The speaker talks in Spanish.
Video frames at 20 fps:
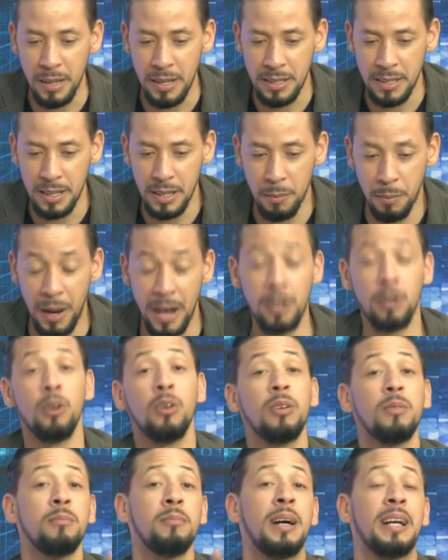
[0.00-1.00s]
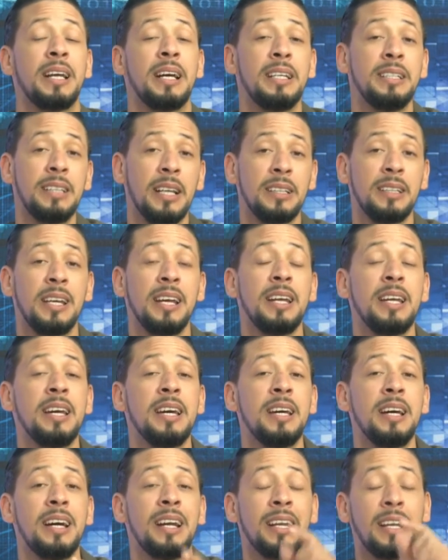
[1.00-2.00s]
Sin embargo, Margarita
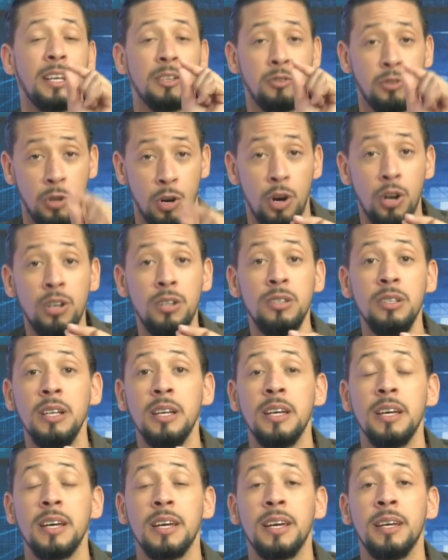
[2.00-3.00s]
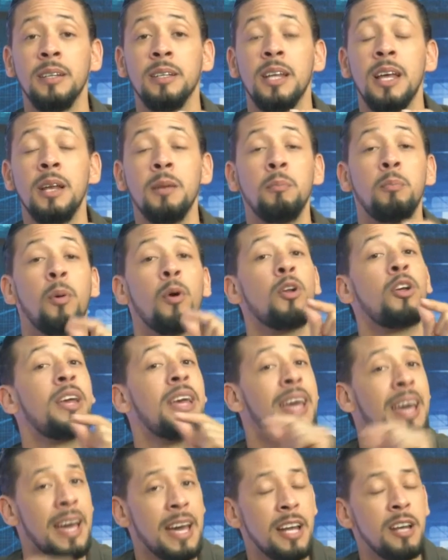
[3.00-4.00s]
tiene razón en el por
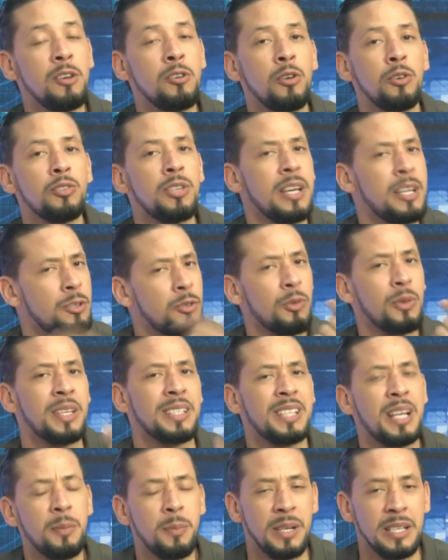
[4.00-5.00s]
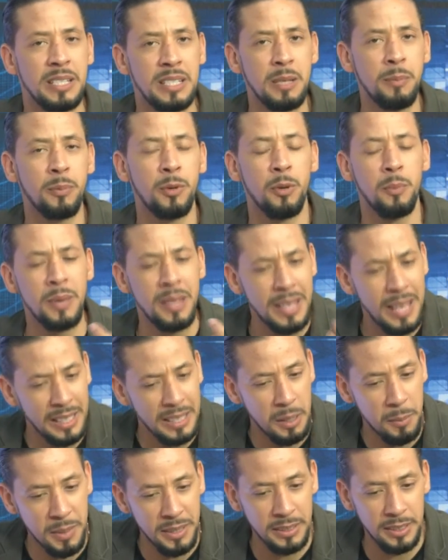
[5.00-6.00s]
qué no se hizo desde el principio.
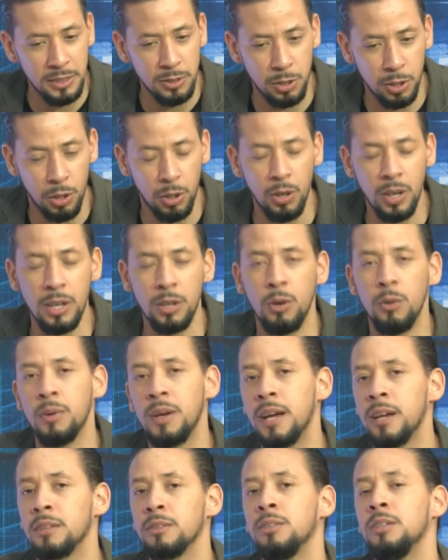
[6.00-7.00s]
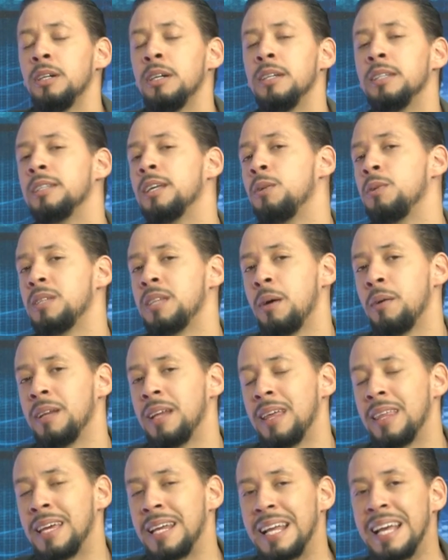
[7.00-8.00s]
Inmediatamente entró el gobierno de Luis
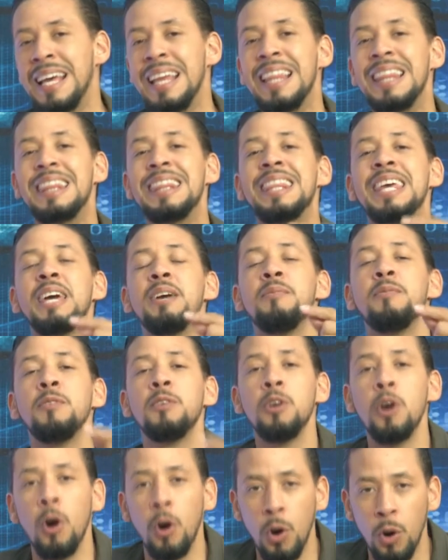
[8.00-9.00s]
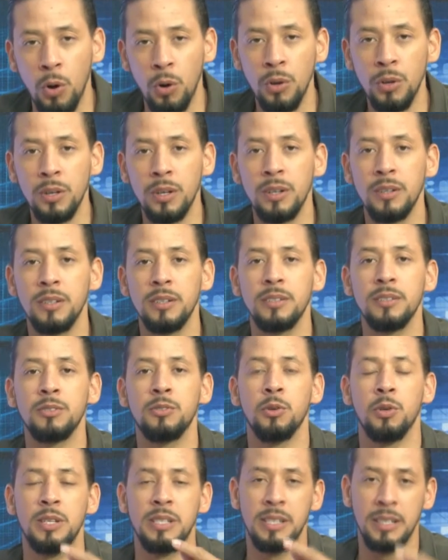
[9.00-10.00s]
Abinader. Debió
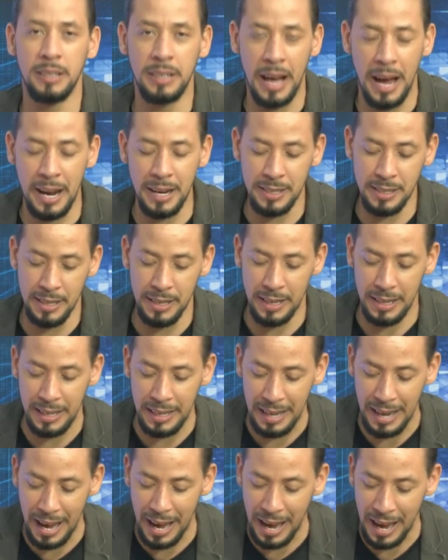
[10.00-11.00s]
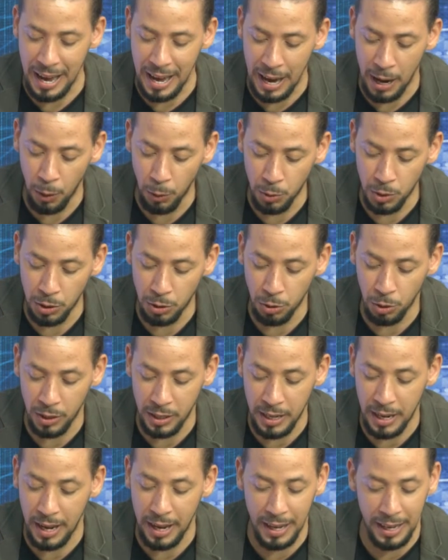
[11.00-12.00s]
solicitarse la
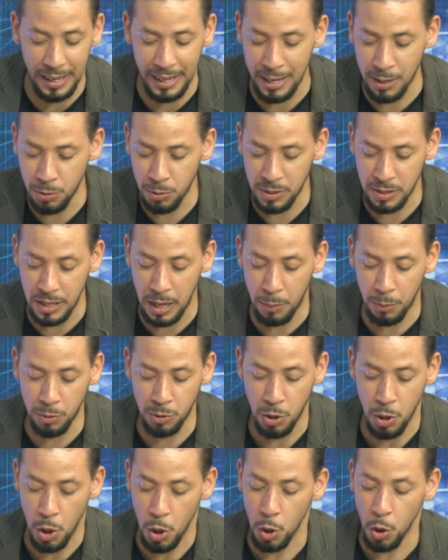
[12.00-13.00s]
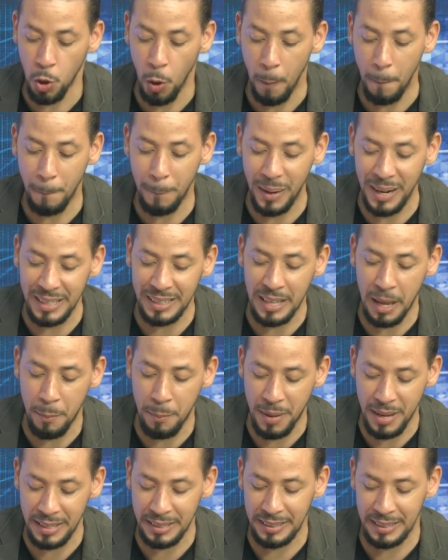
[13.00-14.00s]
auditoría. En eso estamos
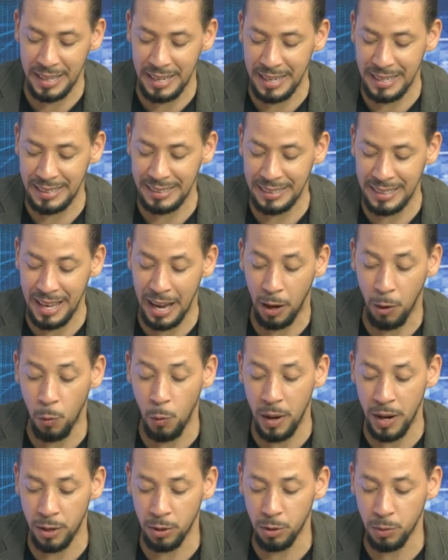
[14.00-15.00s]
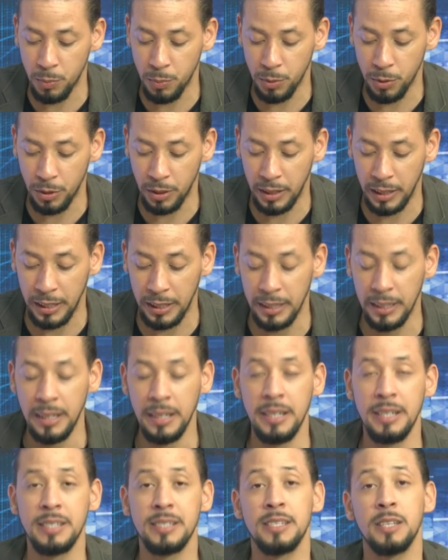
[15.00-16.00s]
completamente de acuerdo porque
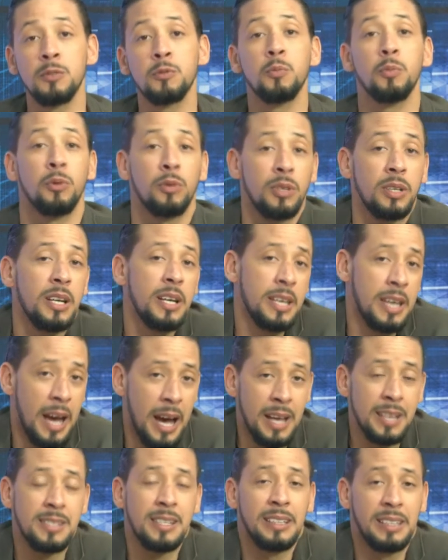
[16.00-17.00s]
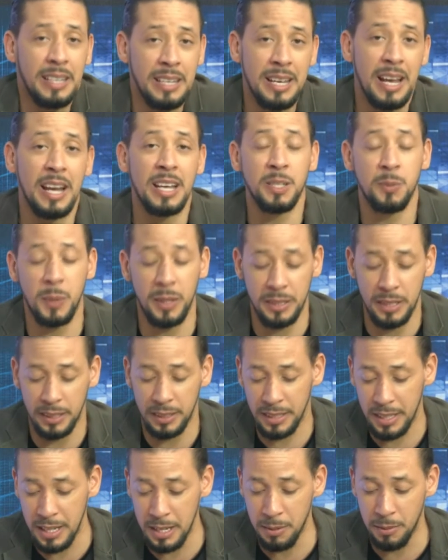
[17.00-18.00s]
se supone que ya se tenía la
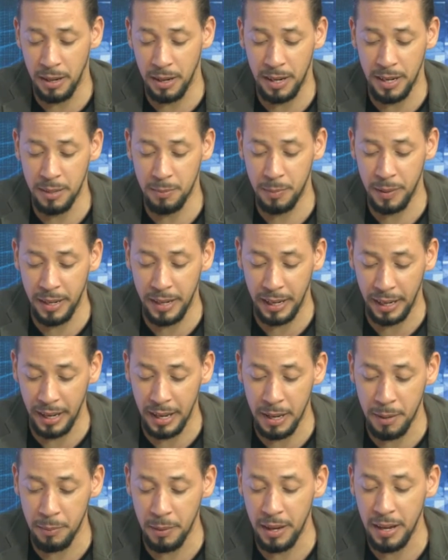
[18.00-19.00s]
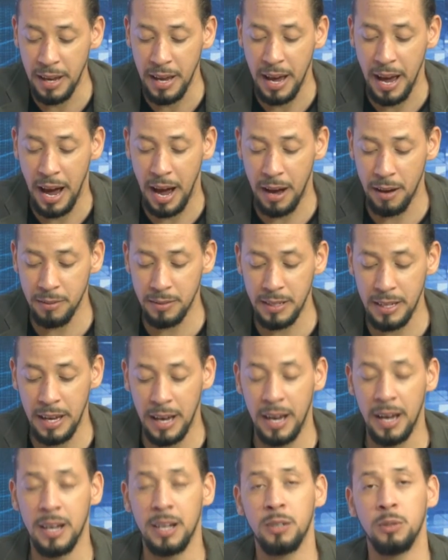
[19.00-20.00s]
expectativa. El PRM
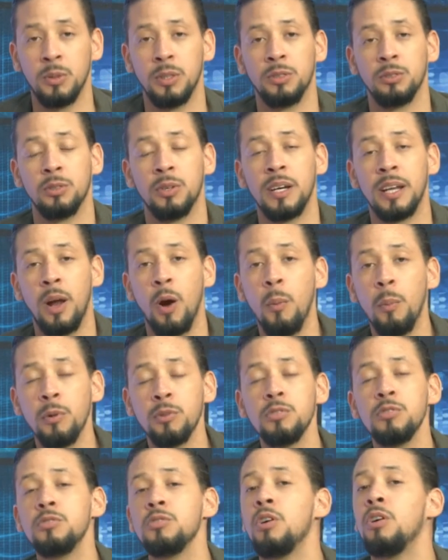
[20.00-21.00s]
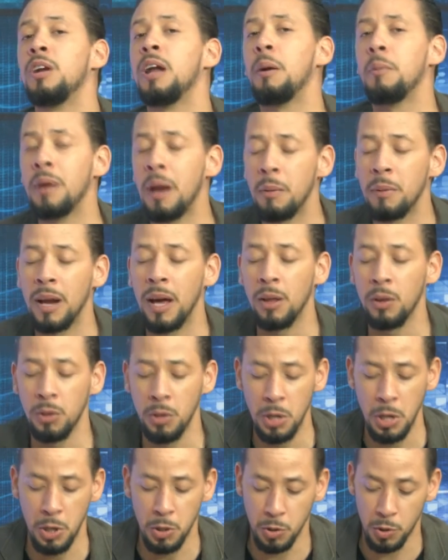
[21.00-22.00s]
había, cuando era oposición, había hablado
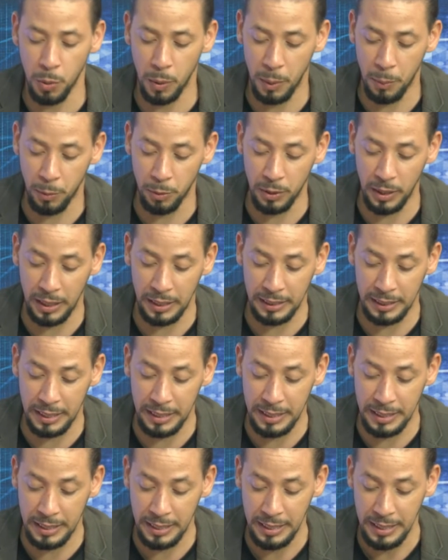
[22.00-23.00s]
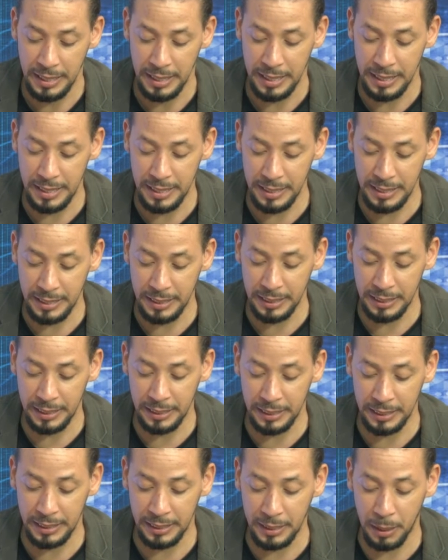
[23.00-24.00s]
sobre Punta Catalina y
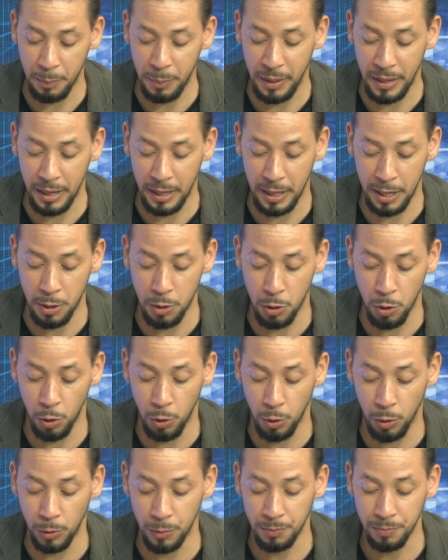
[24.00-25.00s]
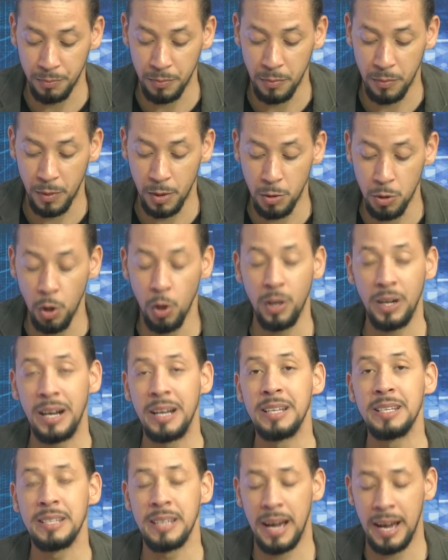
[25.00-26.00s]
eh, qué pena que no, no
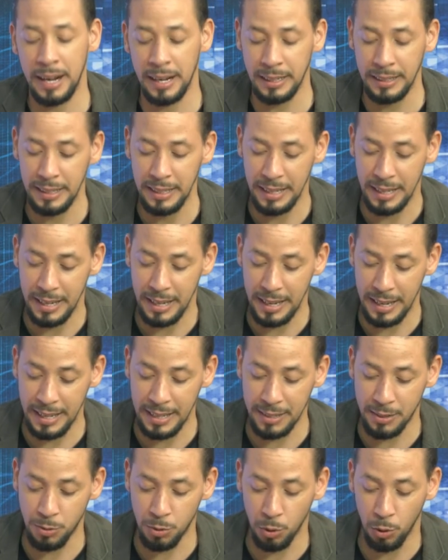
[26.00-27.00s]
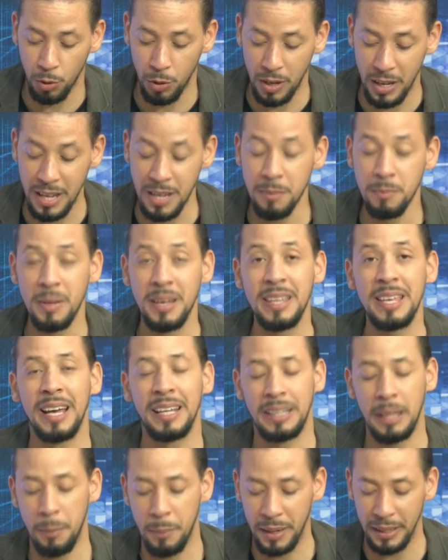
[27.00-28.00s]
realizaran esto
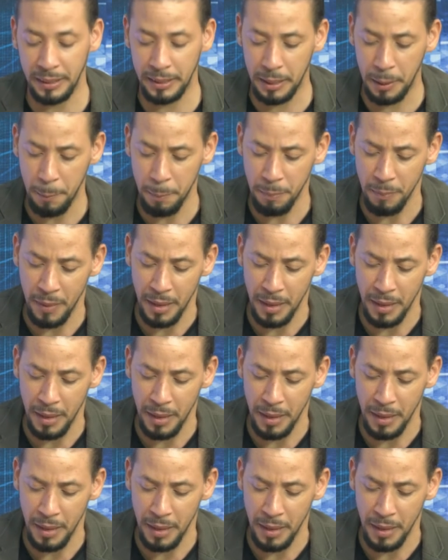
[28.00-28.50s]
inmediatamente.